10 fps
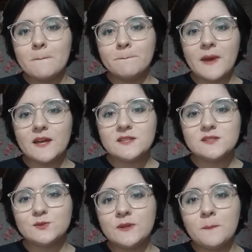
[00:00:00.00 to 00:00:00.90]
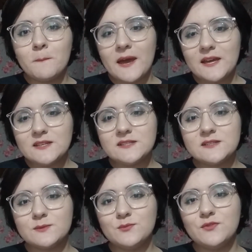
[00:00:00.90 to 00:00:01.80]
Mas o que
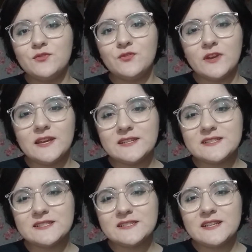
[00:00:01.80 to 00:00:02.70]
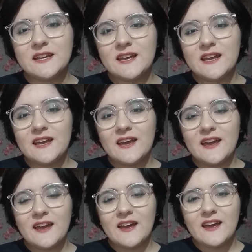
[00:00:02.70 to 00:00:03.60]
mais me fez
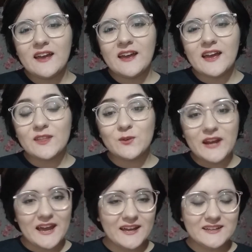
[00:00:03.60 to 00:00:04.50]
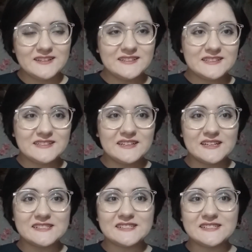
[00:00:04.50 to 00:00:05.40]
adorar
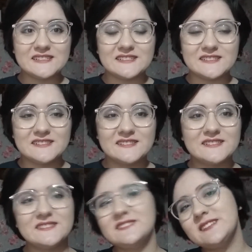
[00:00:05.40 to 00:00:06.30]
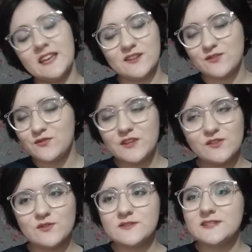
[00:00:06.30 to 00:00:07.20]
essa série de
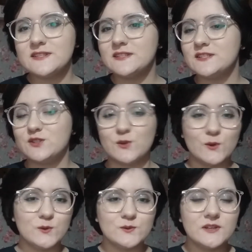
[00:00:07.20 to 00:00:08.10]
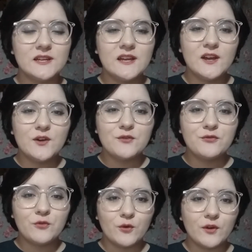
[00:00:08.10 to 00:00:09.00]
vídeos, esse jogo,
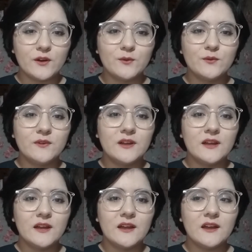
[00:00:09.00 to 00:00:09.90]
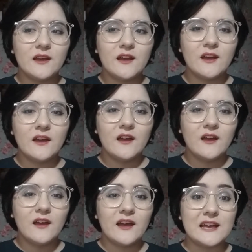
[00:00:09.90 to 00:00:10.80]
foram
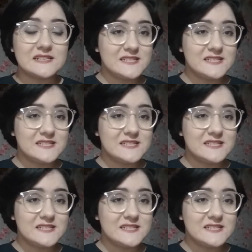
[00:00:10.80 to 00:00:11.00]
as